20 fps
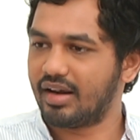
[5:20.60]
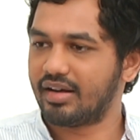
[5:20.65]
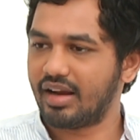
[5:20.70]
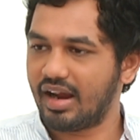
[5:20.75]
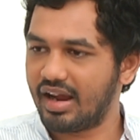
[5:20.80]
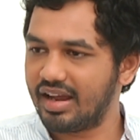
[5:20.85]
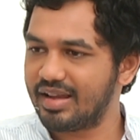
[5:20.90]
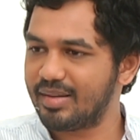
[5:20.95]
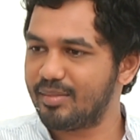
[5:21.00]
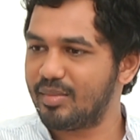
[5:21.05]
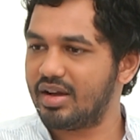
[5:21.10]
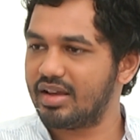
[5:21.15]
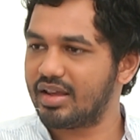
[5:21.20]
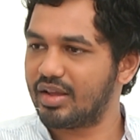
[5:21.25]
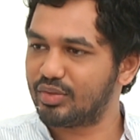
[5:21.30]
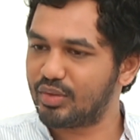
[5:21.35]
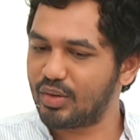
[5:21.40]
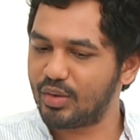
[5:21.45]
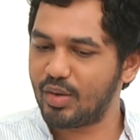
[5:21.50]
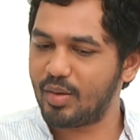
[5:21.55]
நியாயமாக
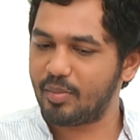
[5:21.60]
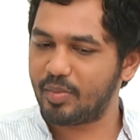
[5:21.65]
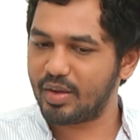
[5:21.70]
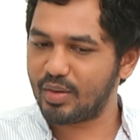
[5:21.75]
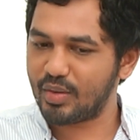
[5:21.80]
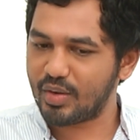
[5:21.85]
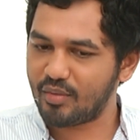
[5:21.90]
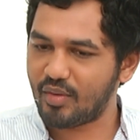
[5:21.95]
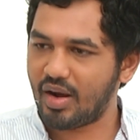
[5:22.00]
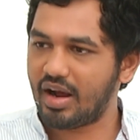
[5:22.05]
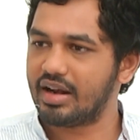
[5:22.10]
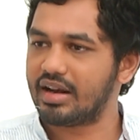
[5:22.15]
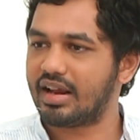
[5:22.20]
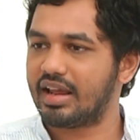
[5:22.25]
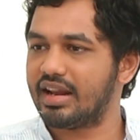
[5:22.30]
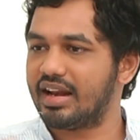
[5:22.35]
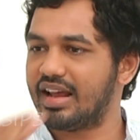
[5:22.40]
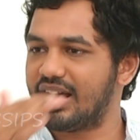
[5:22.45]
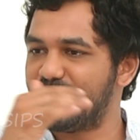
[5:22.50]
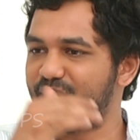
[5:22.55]
எத்தனையோ பேரோட
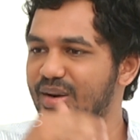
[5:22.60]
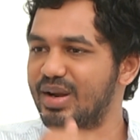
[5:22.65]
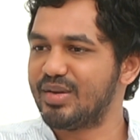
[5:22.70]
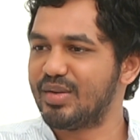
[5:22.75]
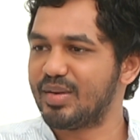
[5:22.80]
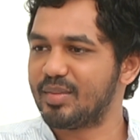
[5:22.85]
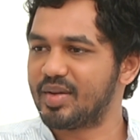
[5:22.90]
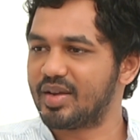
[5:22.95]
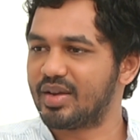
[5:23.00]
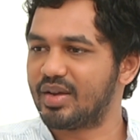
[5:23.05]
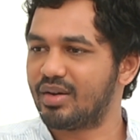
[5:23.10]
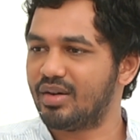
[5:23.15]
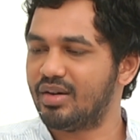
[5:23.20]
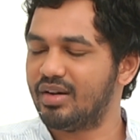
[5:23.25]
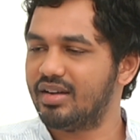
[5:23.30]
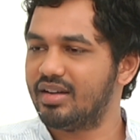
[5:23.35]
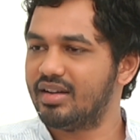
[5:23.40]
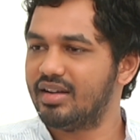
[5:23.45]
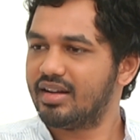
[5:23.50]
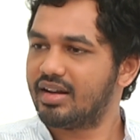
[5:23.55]
வாழ்க்கையை நாங்கள்
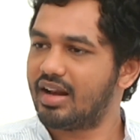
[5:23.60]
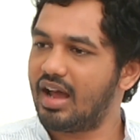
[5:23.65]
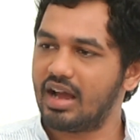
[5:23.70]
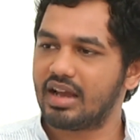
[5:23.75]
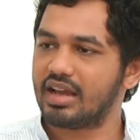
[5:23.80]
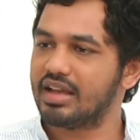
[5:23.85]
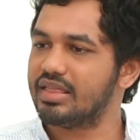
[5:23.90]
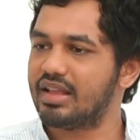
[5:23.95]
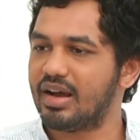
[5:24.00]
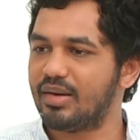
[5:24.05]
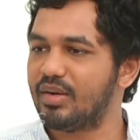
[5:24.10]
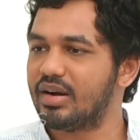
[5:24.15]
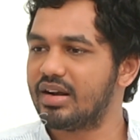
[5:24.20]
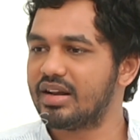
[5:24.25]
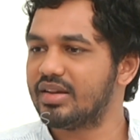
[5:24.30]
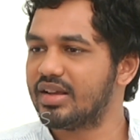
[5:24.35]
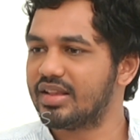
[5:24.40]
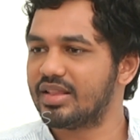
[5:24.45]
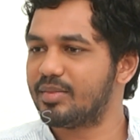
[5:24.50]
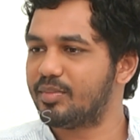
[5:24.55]
வடிவமைக்கிறோம் நாங்கள் எந்த
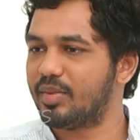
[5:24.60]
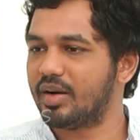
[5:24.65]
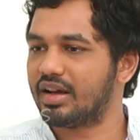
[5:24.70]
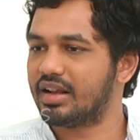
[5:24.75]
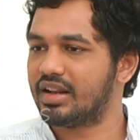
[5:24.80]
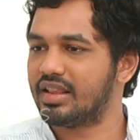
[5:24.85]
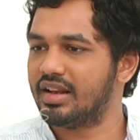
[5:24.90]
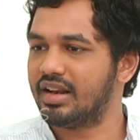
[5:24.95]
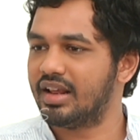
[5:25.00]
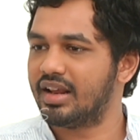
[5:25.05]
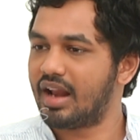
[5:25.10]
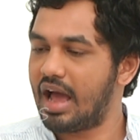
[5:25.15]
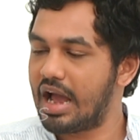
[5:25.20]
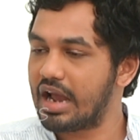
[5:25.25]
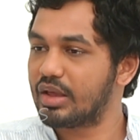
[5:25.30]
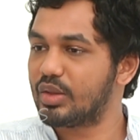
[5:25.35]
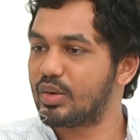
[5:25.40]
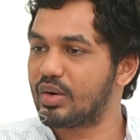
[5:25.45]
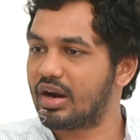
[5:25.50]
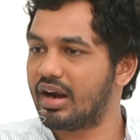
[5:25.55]
அவார்டையும் எதிர்பார்க்குறது இல்லை
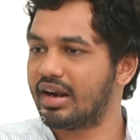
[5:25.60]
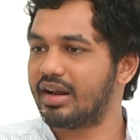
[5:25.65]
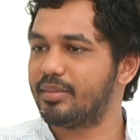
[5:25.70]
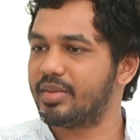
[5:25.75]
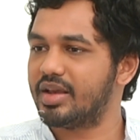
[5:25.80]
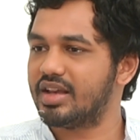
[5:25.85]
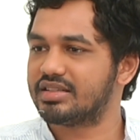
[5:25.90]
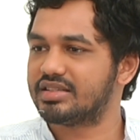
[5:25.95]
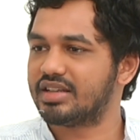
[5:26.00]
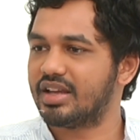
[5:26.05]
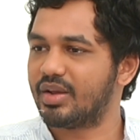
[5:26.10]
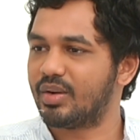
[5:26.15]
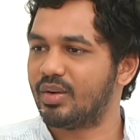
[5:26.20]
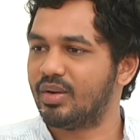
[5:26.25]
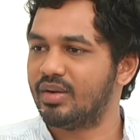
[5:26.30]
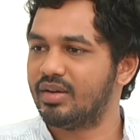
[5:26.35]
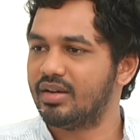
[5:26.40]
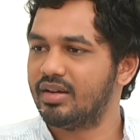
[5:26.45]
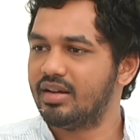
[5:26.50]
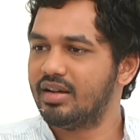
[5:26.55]
நாங்கள் இது ஒரு கடமையாக
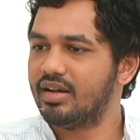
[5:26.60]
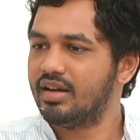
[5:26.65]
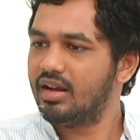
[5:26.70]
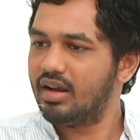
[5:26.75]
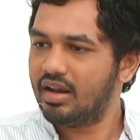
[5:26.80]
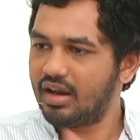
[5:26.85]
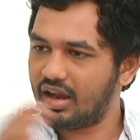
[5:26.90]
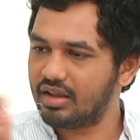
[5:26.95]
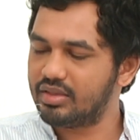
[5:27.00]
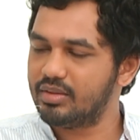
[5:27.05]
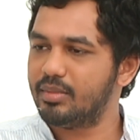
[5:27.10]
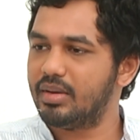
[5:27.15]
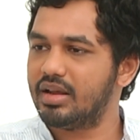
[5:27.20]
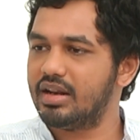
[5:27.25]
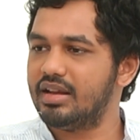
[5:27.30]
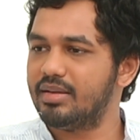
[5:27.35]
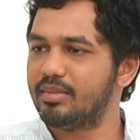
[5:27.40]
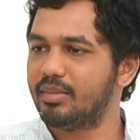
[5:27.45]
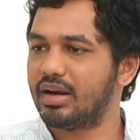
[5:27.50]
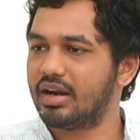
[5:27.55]
செய்கிறோம் அது
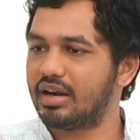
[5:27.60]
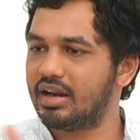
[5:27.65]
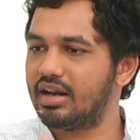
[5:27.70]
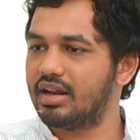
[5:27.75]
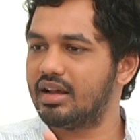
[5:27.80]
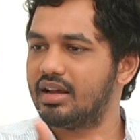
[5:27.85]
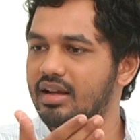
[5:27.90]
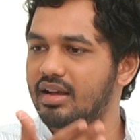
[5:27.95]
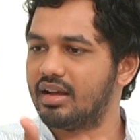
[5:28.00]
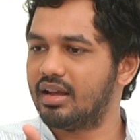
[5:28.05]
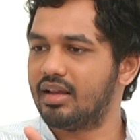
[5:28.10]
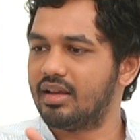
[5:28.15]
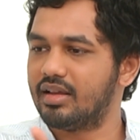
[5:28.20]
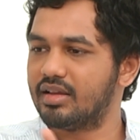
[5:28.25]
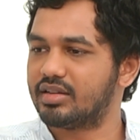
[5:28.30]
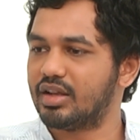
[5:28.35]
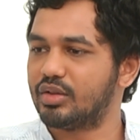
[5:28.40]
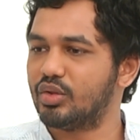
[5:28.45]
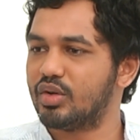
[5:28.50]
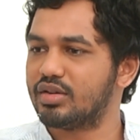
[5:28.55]
மாதிரி மக்களை
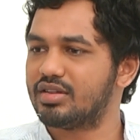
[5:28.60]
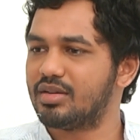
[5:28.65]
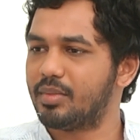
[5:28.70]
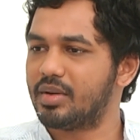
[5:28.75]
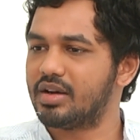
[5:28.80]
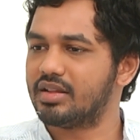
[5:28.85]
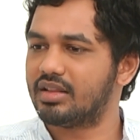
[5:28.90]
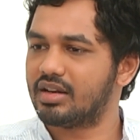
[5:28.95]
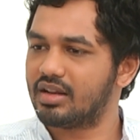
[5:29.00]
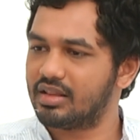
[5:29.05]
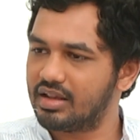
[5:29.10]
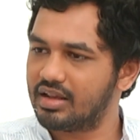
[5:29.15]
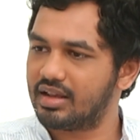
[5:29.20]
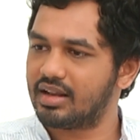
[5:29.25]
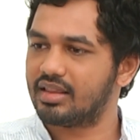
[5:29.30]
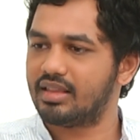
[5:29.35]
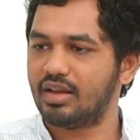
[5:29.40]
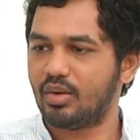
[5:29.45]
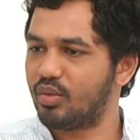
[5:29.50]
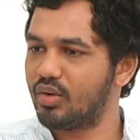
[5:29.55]

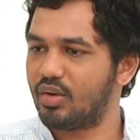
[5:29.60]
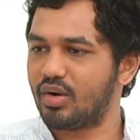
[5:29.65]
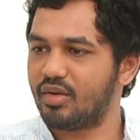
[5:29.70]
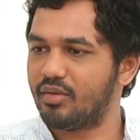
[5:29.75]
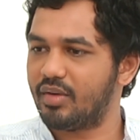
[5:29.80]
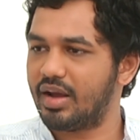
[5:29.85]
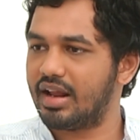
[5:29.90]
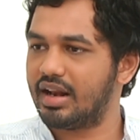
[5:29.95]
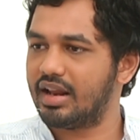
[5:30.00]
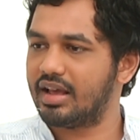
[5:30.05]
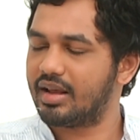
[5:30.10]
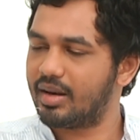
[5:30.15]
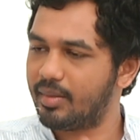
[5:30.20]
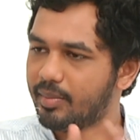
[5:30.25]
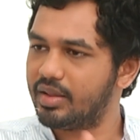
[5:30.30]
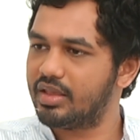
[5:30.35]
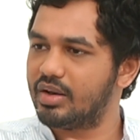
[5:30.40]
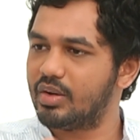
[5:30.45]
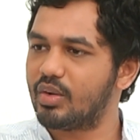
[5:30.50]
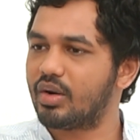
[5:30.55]
சந்தோஷப்படுத்துறதுங்கிறது தான் உன்னோட
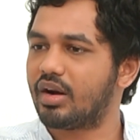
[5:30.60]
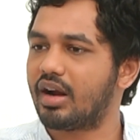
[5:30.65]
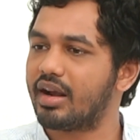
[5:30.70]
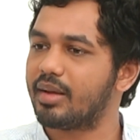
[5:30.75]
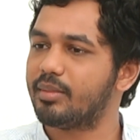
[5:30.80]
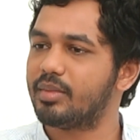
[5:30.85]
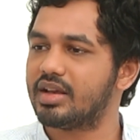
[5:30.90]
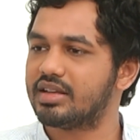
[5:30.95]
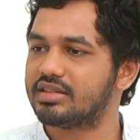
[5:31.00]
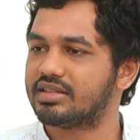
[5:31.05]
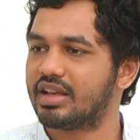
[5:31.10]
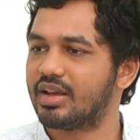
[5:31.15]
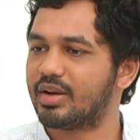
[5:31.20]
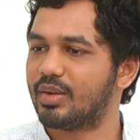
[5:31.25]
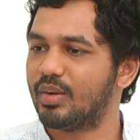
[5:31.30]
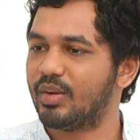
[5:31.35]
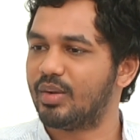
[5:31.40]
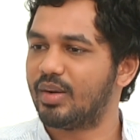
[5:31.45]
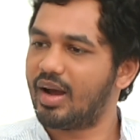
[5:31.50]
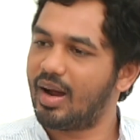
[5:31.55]
வேலைங்கிறப்ப அதை நீ ஒரு கடமையாக
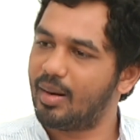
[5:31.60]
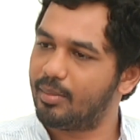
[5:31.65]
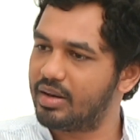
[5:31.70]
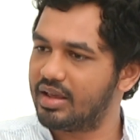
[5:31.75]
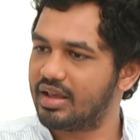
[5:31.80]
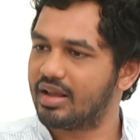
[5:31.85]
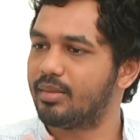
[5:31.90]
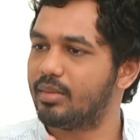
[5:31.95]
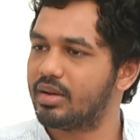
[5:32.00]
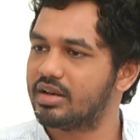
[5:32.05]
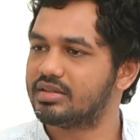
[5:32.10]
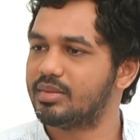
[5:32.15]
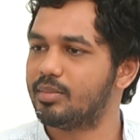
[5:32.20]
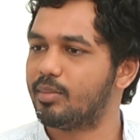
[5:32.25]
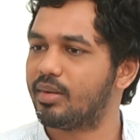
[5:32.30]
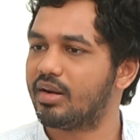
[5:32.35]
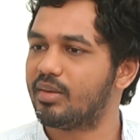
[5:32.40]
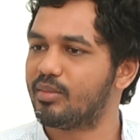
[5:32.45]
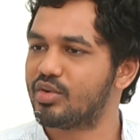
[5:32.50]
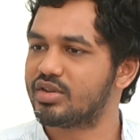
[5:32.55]
செய்யணும் அப்படிங்கிற மாதிரி
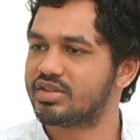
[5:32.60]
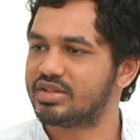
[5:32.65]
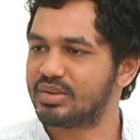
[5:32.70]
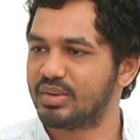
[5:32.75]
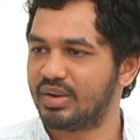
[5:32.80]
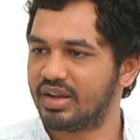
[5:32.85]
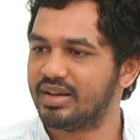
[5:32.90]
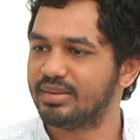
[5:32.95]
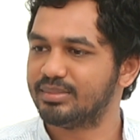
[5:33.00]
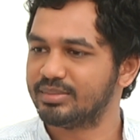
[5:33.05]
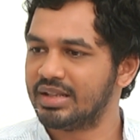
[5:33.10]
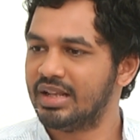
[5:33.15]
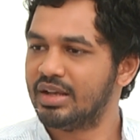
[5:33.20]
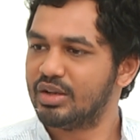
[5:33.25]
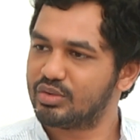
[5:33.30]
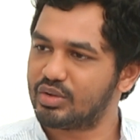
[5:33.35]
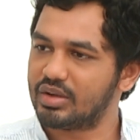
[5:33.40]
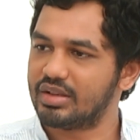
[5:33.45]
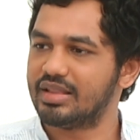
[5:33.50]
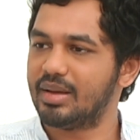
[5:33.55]
சிம்பிளாக முடிச்சிடுவார்
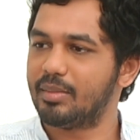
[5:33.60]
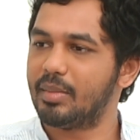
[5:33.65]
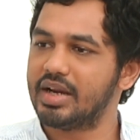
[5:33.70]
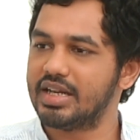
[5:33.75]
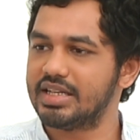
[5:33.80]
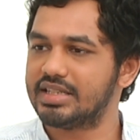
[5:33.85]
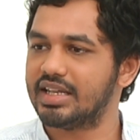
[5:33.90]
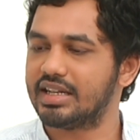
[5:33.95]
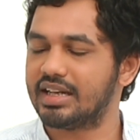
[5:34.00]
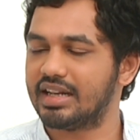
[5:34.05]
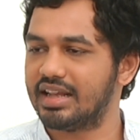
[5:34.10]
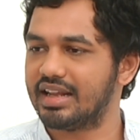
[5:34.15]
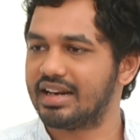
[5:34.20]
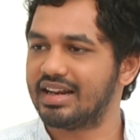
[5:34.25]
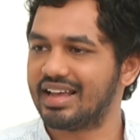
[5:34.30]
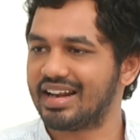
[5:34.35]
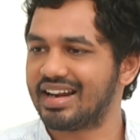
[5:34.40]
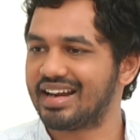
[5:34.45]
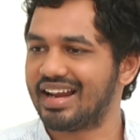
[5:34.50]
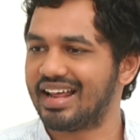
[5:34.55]
ஸோ இந்த மைண்ட் செட்டில்
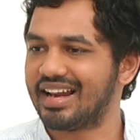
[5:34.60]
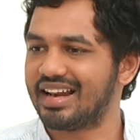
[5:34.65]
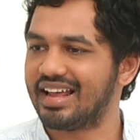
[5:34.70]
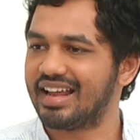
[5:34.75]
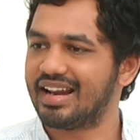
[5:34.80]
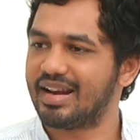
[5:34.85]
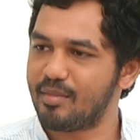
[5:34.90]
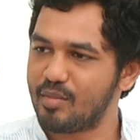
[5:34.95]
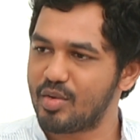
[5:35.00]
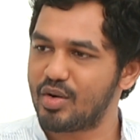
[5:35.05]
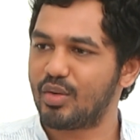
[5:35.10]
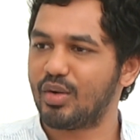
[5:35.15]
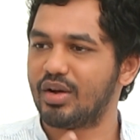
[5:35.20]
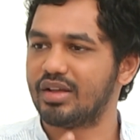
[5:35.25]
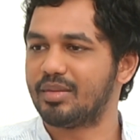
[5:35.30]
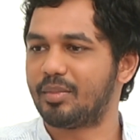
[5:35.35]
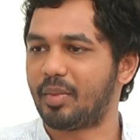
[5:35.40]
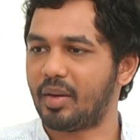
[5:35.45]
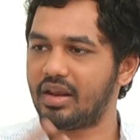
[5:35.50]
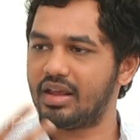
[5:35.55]
இருக்கிறனால நம்மளுக்கும்
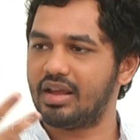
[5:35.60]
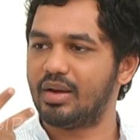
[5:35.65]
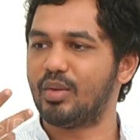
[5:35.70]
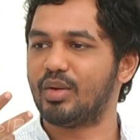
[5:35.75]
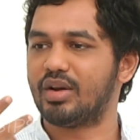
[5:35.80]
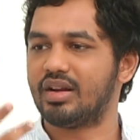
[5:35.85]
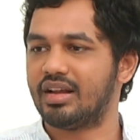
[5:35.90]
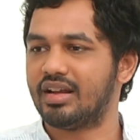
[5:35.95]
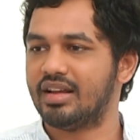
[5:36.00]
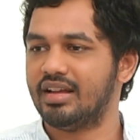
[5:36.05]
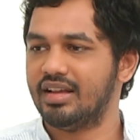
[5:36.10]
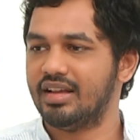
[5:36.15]
அது பெரிய ஒரு